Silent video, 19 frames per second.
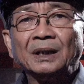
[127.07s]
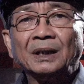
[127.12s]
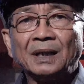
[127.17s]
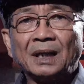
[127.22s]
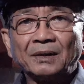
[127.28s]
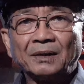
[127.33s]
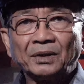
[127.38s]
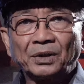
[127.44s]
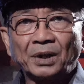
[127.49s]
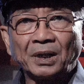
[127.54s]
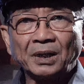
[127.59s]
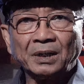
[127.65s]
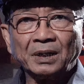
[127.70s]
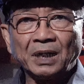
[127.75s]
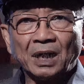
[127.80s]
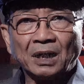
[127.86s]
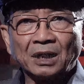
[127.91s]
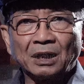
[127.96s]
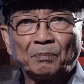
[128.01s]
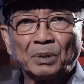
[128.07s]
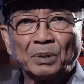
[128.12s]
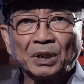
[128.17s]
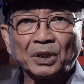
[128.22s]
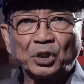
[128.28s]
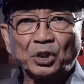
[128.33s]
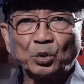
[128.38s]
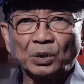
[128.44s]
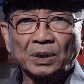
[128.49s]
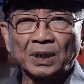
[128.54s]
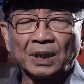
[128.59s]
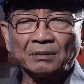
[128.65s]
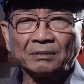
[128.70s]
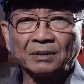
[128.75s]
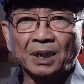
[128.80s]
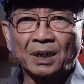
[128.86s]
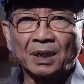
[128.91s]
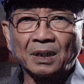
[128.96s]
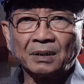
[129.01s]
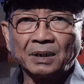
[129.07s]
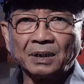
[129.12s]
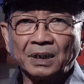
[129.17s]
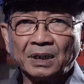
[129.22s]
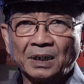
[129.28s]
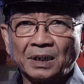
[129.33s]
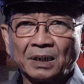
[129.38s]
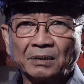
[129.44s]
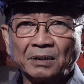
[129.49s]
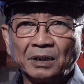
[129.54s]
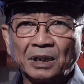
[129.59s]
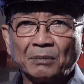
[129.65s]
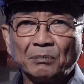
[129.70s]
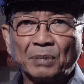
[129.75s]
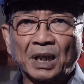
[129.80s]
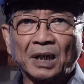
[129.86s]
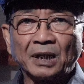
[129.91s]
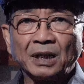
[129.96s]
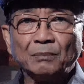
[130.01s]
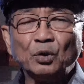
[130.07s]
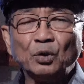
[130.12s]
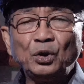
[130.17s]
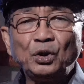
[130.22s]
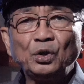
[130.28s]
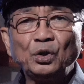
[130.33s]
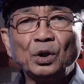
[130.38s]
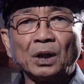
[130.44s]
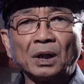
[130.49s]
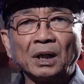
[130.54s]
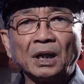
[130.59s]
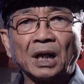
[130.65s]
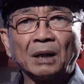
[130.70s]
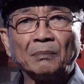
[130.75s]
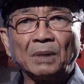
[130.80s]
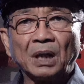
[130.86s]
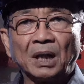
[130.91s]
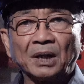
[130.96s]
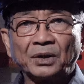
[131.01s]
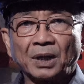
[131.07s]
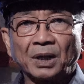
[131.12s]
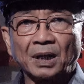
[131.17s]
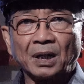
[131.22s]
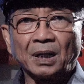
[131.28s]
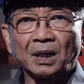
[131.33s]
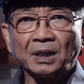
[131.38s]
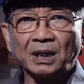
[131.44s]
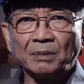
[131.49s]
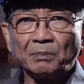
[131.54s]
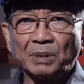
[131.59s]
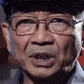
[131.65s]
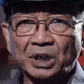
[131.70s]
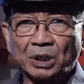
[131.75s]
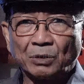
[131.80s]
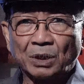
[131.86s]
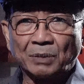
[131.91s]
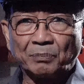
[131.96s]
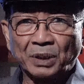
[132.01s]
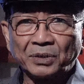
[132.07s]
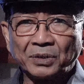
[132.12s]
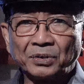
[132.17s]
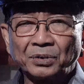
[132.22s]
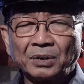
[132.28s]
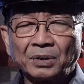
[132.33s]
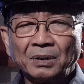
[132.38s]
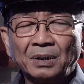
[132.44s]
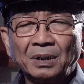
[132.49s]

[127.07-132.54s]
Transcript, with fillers: dan sering dianggap pengecut lantaran dikira tidak berani muncul dalam acara debat cawapres,